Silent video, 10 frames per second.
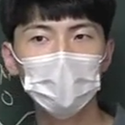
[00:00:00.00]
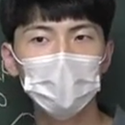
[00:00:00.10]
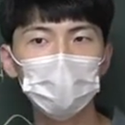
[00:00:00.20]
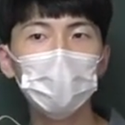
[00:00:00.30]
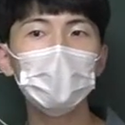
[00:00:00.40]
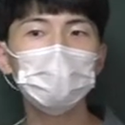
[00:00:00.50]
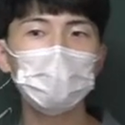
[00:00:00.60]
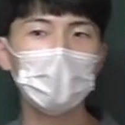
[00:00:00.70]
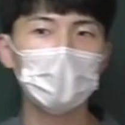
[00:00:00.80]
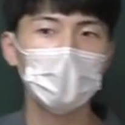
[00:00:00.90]
좋아, 안
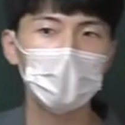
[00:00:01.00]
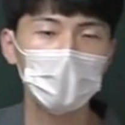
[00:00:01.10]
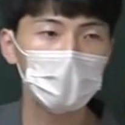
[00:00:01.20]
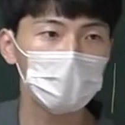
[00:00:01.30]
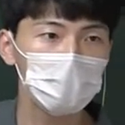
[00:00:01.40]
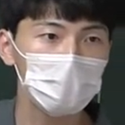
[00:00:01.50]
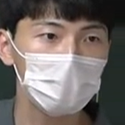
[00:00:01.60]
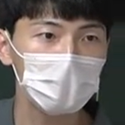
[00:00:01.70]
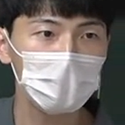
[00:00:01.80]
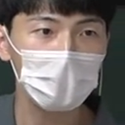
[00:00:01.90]
좋아?
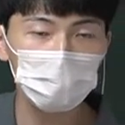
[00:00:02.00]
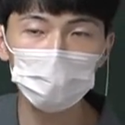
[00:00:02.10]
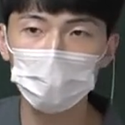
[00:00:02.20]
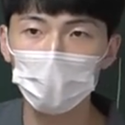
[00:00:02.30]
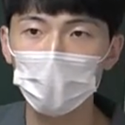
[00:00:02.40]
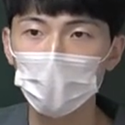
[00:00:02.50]
안 좋죠?